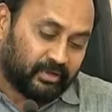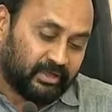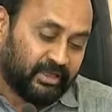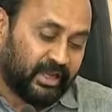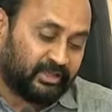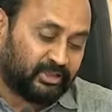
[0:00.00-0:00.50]

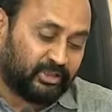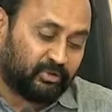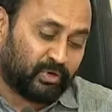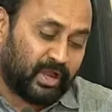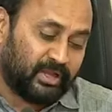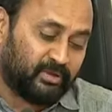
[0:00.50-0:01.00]
ఈ అతిథి
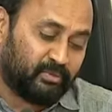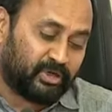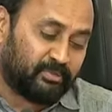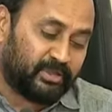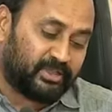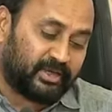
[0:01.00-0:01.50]
గృహాన్ని
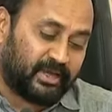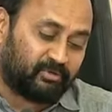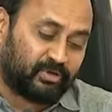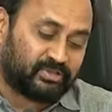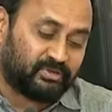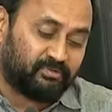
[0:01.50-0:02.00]
ముఖ్యమంత్రి గారి
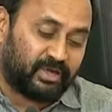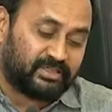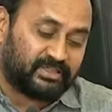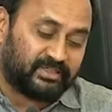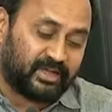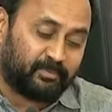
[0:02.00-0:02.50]
కోసం
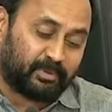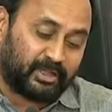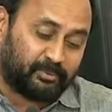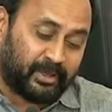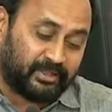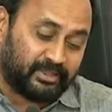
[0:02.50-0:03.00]
ఇవ్వాల్సిందిగా
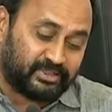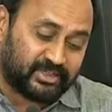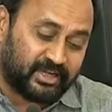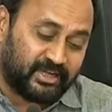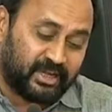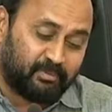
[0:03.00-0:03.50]

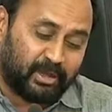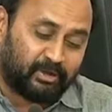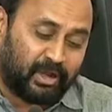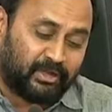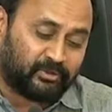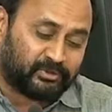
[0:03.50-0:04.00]
ప్రతిపాదించగానే మరో
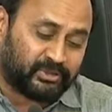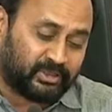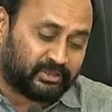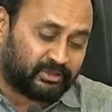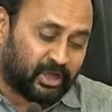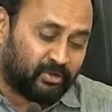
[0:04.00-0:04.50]

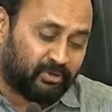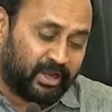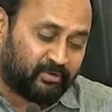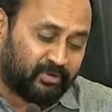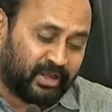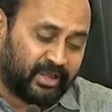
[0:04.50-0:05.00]
ఆలోచనలకు తావు
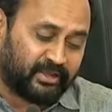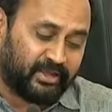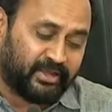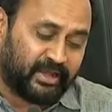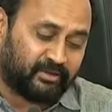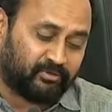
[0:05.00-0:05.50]
లేకుండా
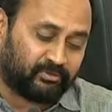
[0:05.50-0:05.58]
అంగీకారం